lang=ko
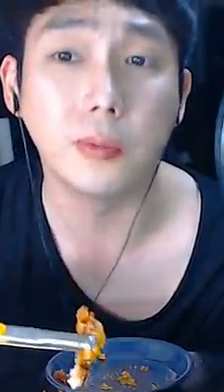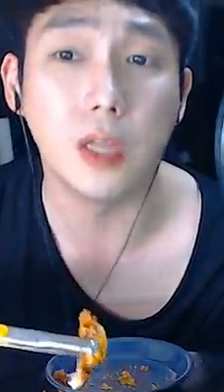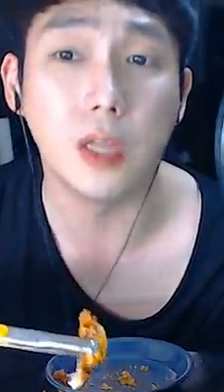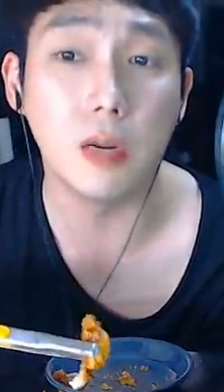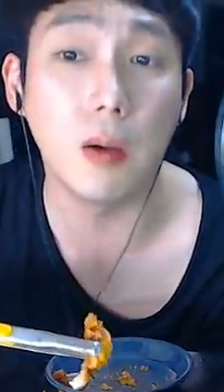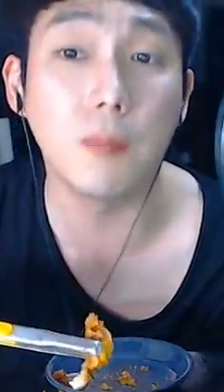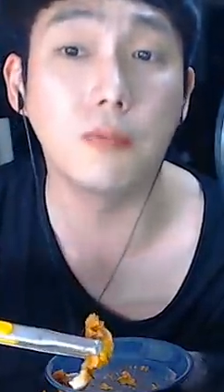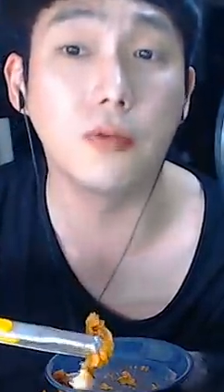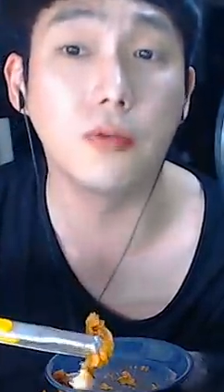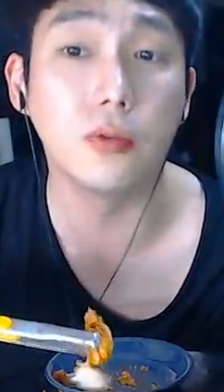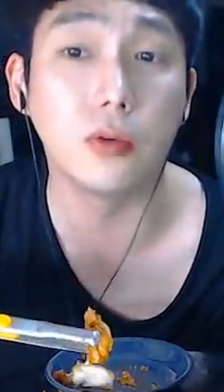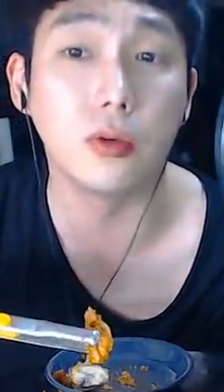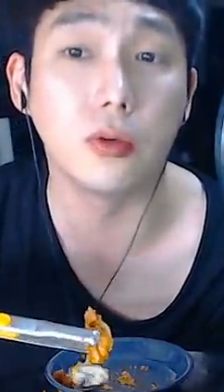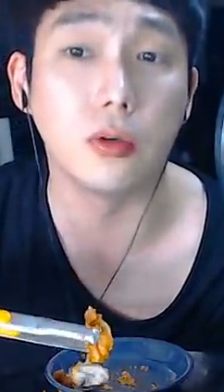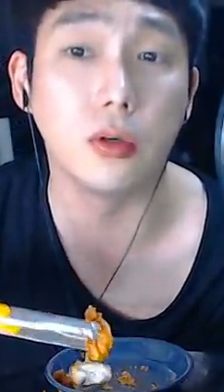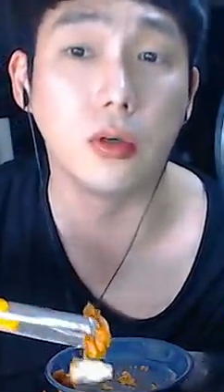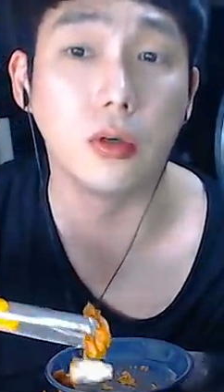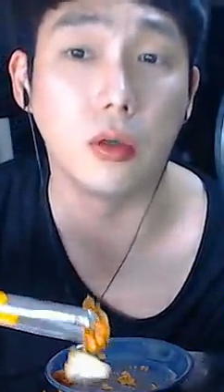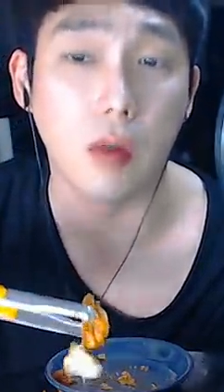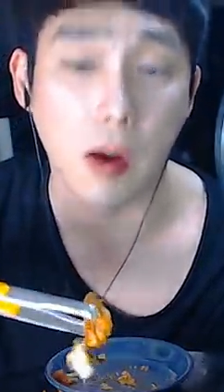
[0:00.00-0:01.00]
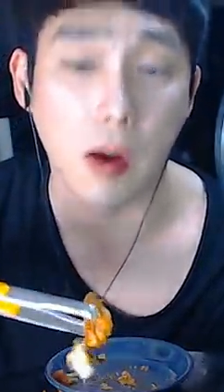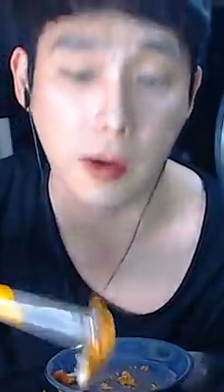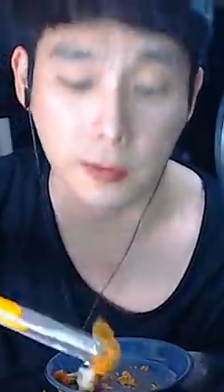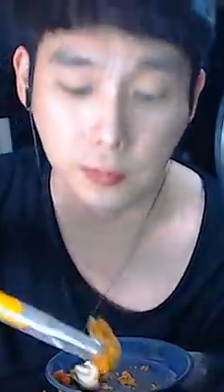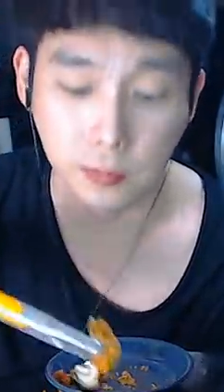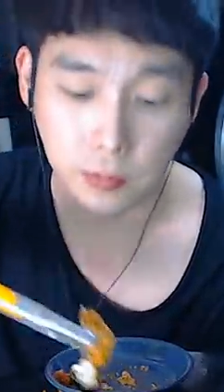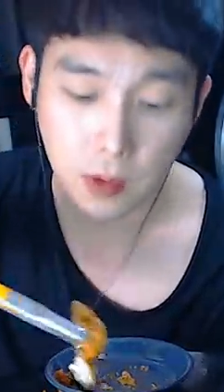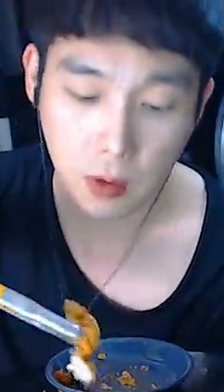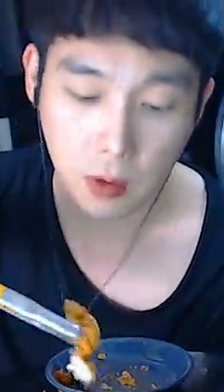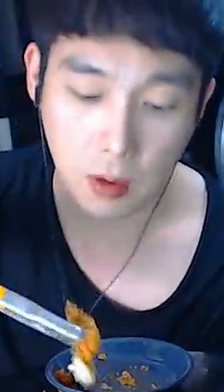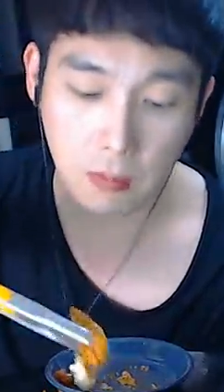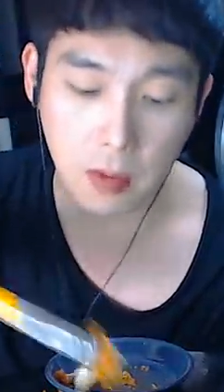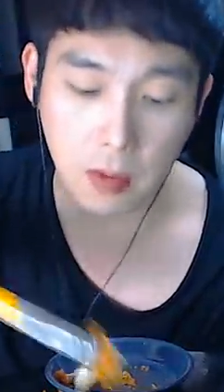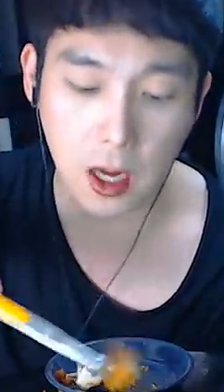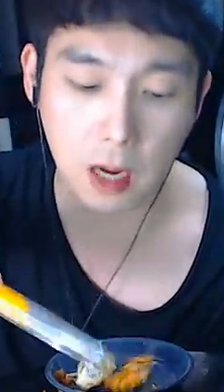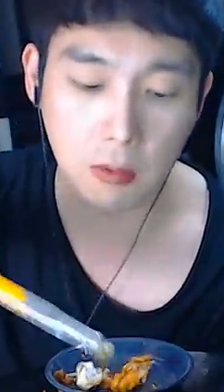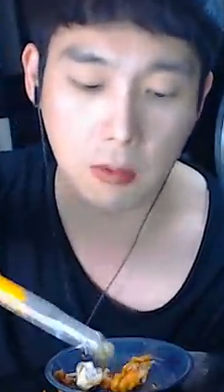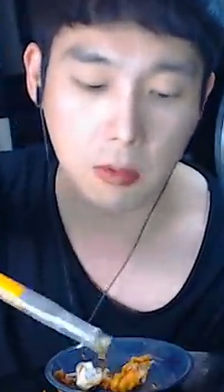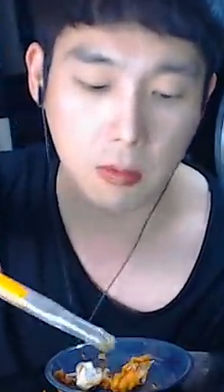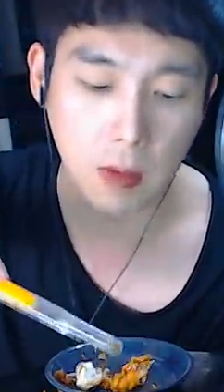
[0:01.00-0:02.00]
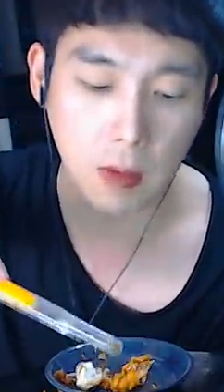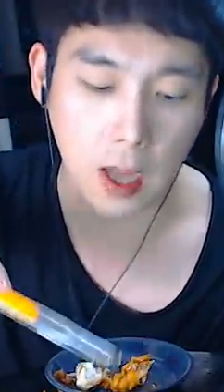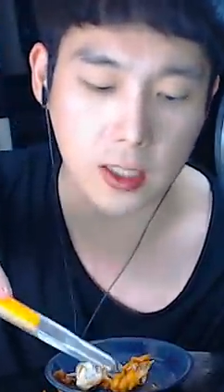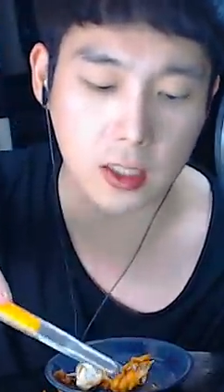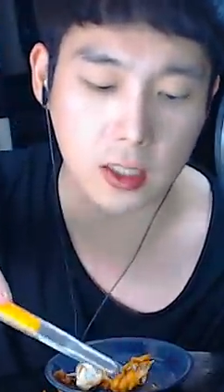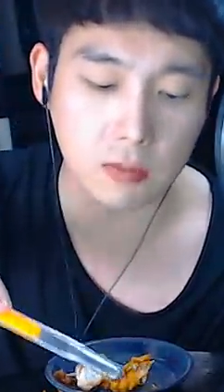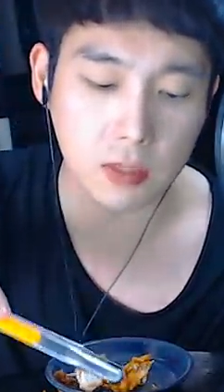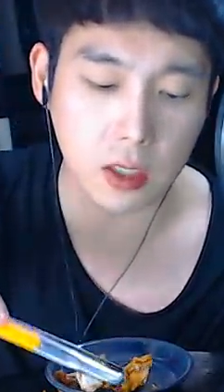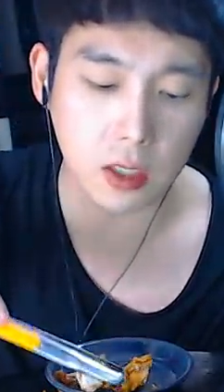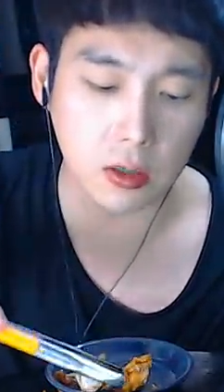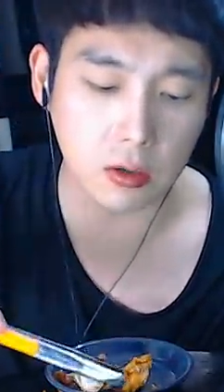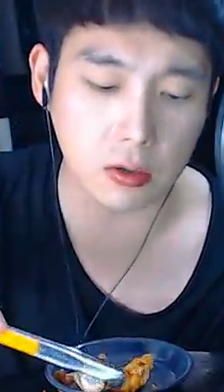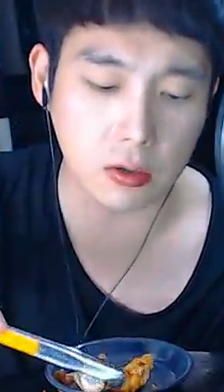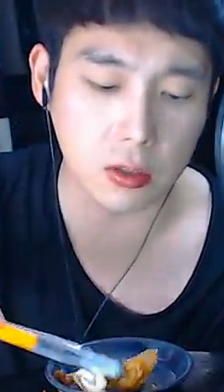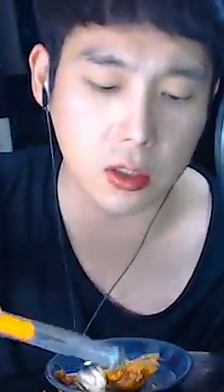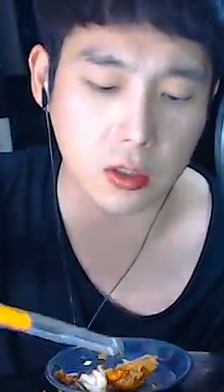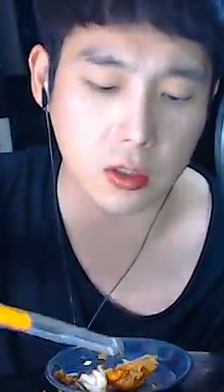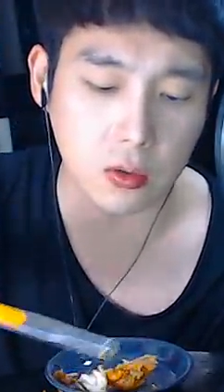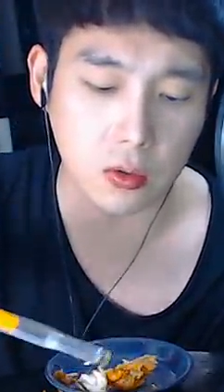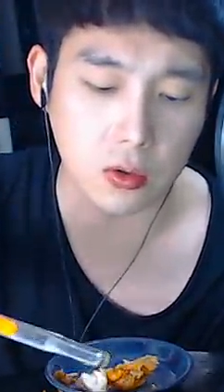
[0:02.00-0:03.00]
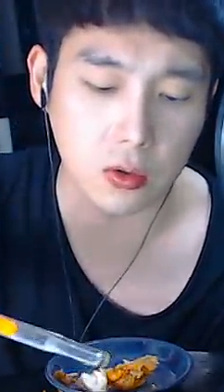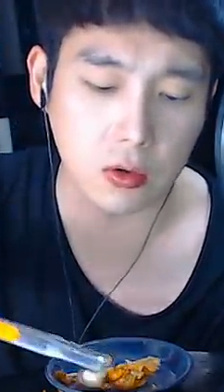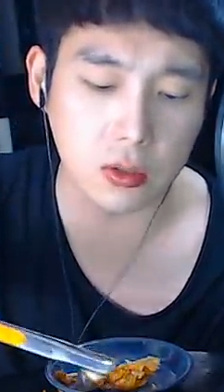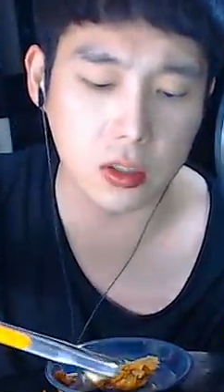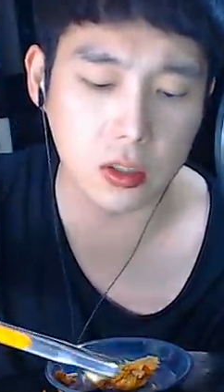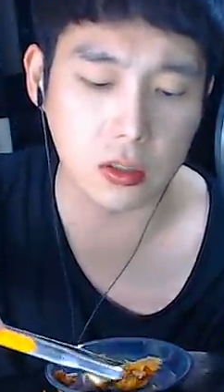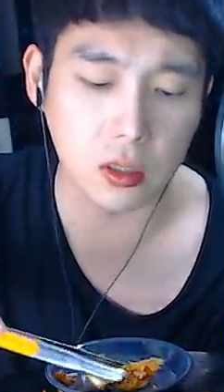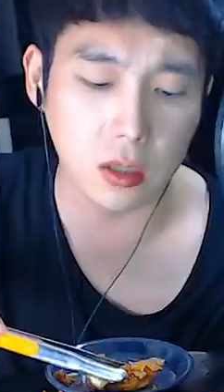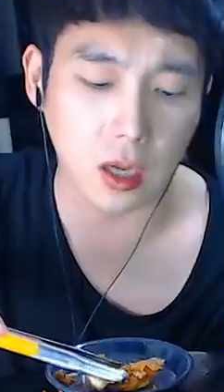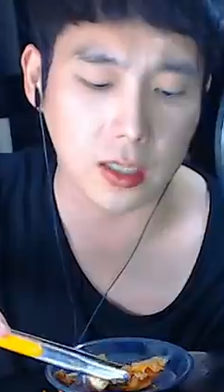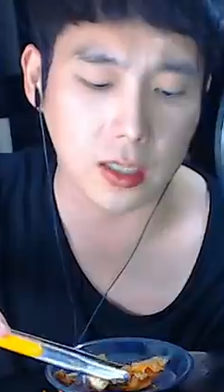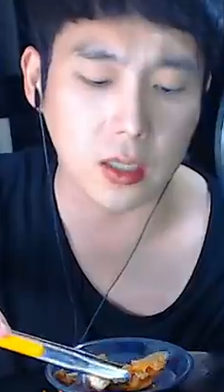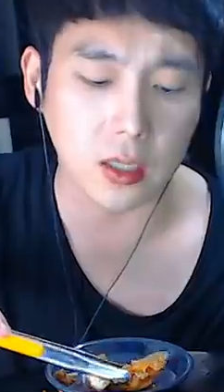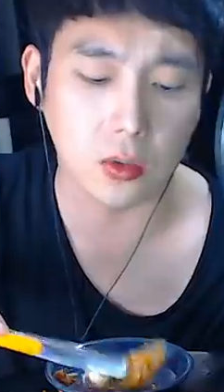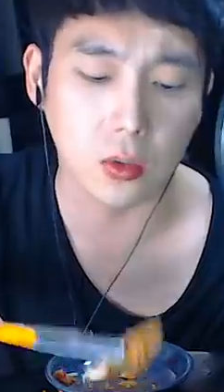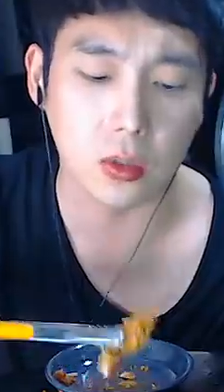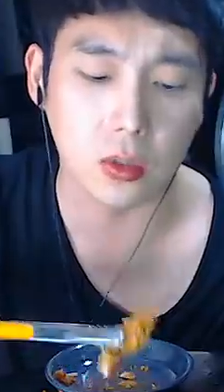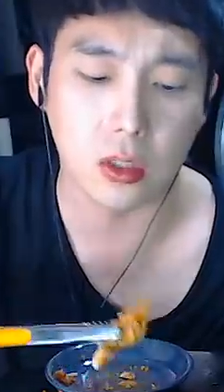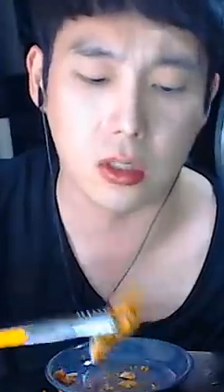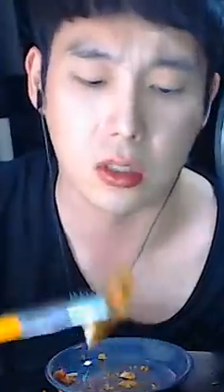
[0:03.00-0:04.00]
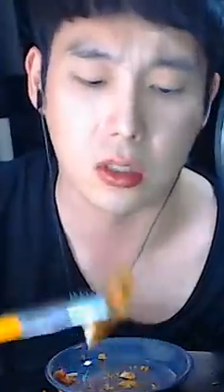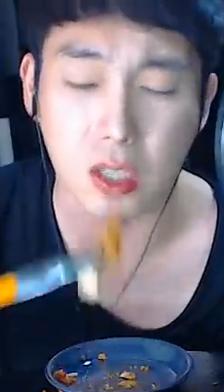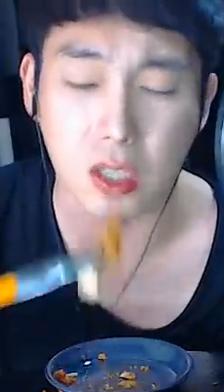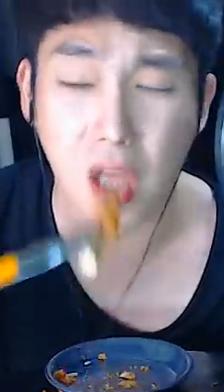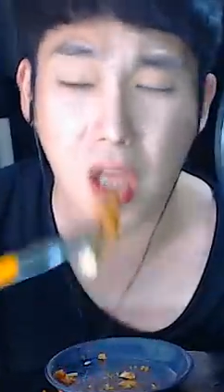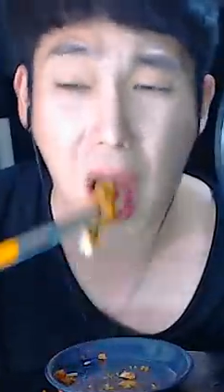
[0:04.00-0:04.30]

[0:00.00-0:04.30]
일반 분들은 웬만하면 뭐 아침 챙겨 드시고 그러시는 게 가장 좋지.